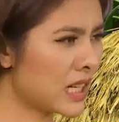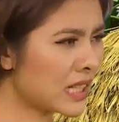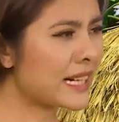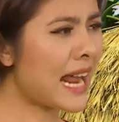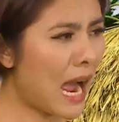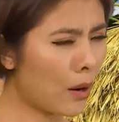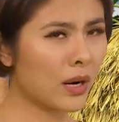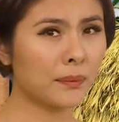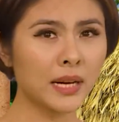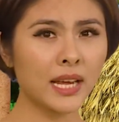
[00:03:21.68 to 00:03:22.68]
Chắc là đau
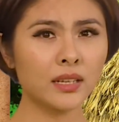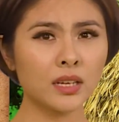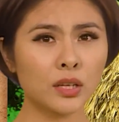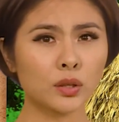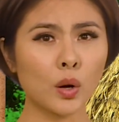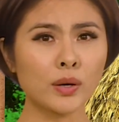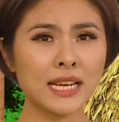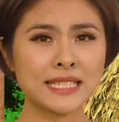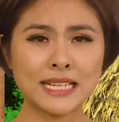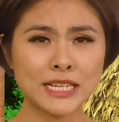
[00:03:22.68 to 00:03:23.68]
lắm đây Tối
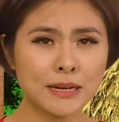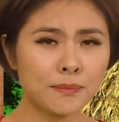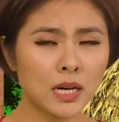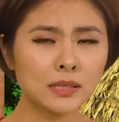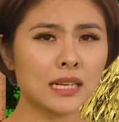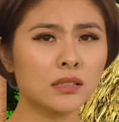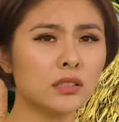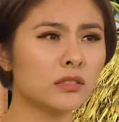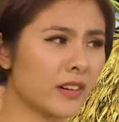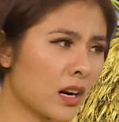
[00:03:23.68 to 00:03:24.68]
nay sẽ rêm hết cả
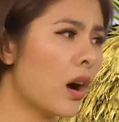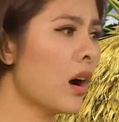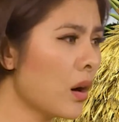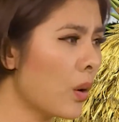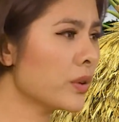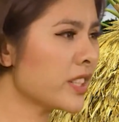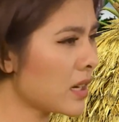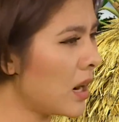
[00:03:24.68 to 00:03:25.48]
người vậy sẽ khó ngủ cho